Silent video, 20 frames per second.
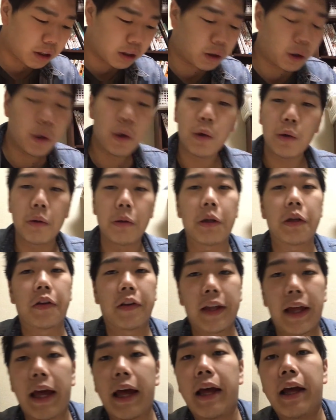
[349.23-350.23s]
ということでです
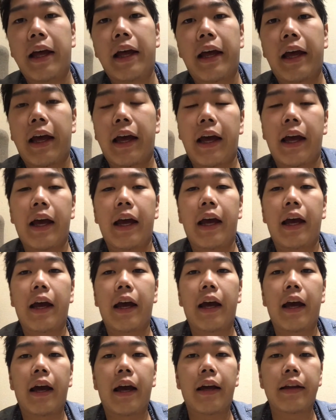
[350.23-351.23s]
ね
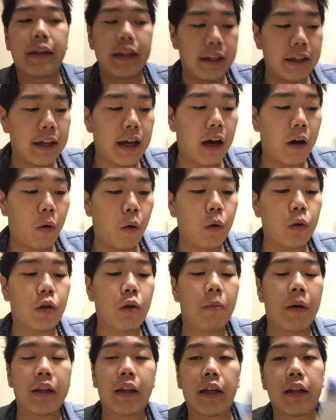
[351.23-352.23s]
えー、
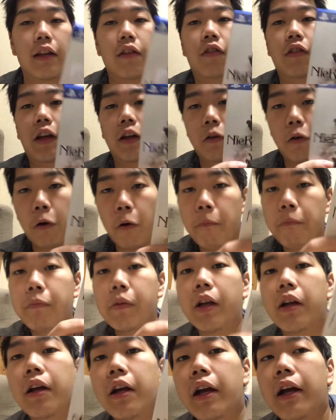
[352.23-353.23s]
ニーヤオートマタですけど、
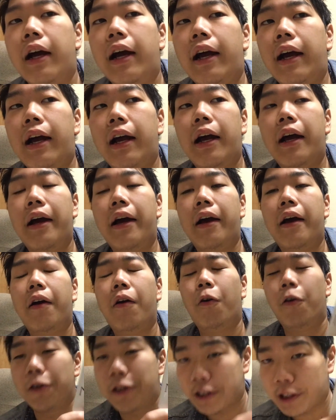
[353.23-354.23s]

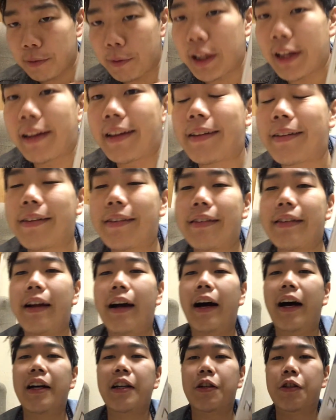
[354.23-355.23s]
えー、おすすめです。
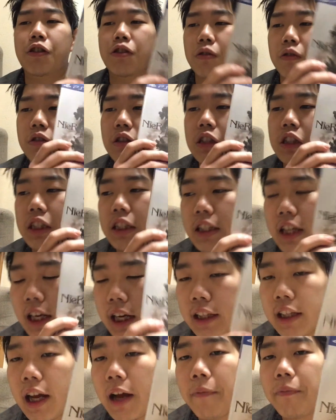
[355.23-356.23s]
アクション好きな
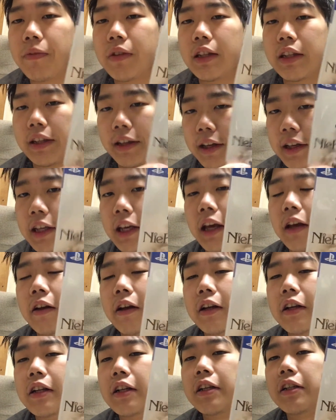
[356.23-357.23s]
方、ぜひ、
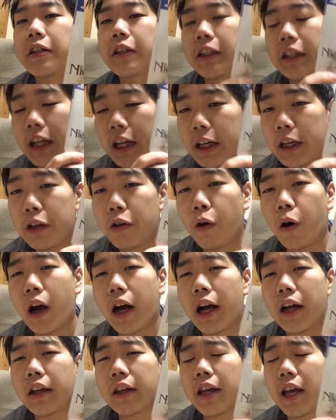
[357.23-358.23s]
シナリオ
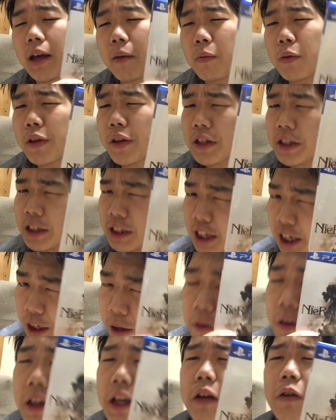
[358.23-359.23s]
が、ゲームには
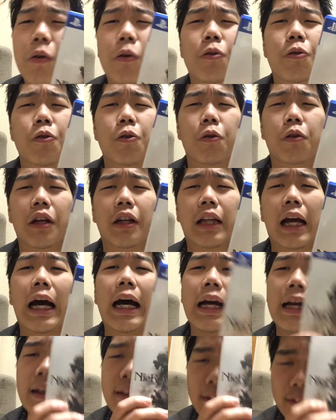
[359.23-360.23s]
シナリオが結構重要って方、
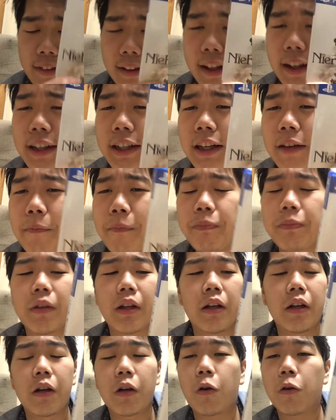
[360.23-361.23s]
ぜひ、
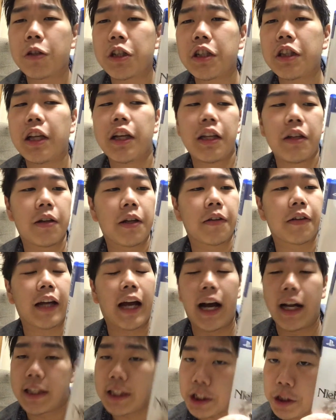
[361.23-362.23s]
個人的にはですね、
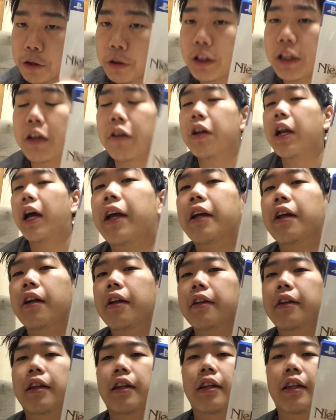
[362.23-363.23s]
80点い
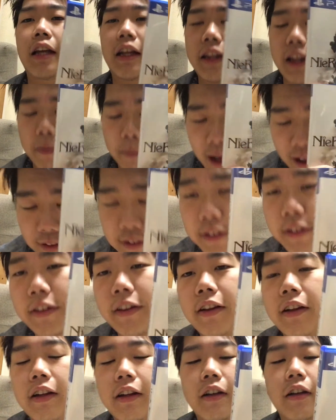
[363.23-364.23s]
出てま
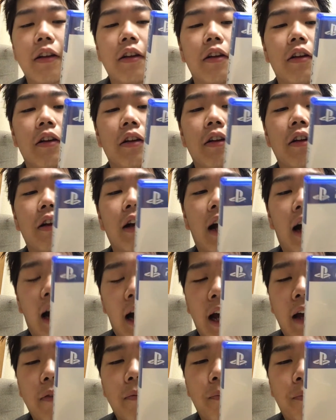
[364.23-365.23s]
す。
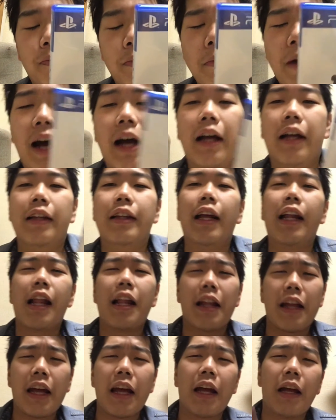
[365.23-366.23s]
はい。まあ、た
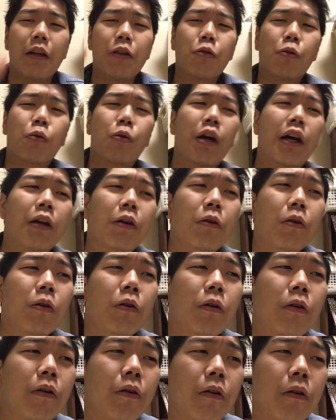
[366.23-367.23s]
だね、ちょっとあ
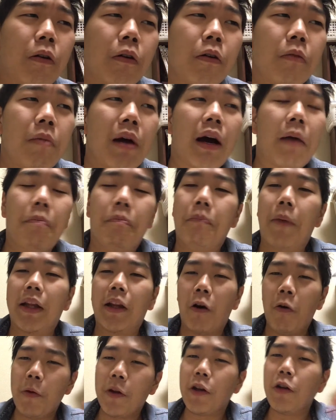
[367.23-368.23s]
のー、まあ、
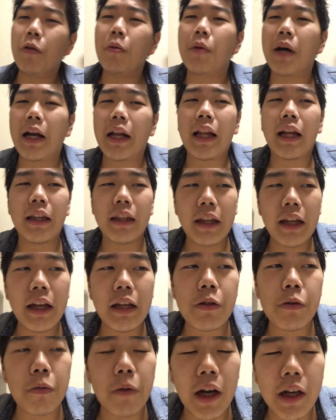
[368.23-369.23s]
ベタ褒めするのもあれなん
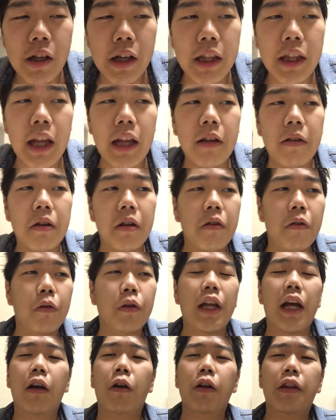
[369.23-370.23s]
で、ちょっと悪い点
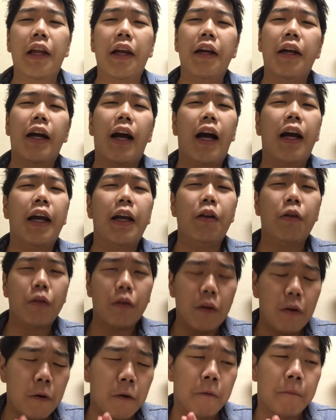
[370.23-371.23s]
を何点か上げる
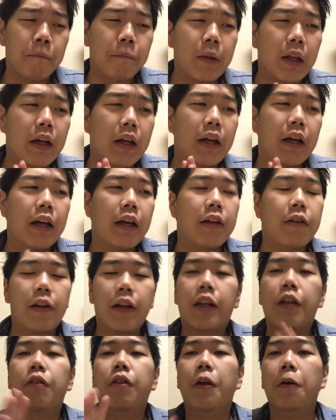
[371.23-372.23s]
と、
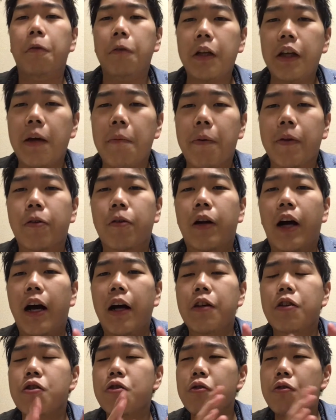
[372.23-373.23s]
さっき言ったように、やっぱその、
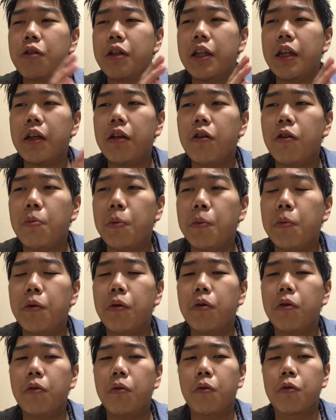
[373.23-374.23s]
シューティング部
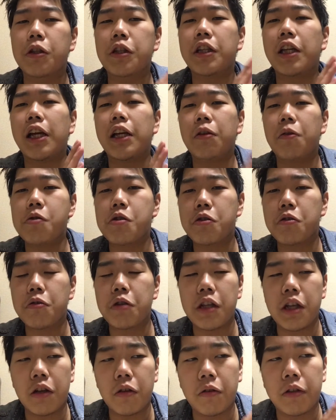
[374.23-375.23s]
分をしたいのに、
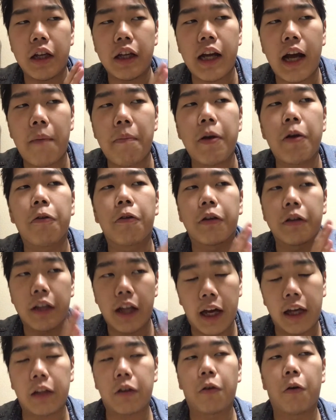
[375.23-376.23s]
シューティングの出来はあんま良く
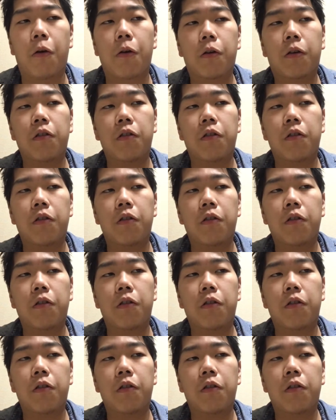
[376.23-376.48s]
ないと。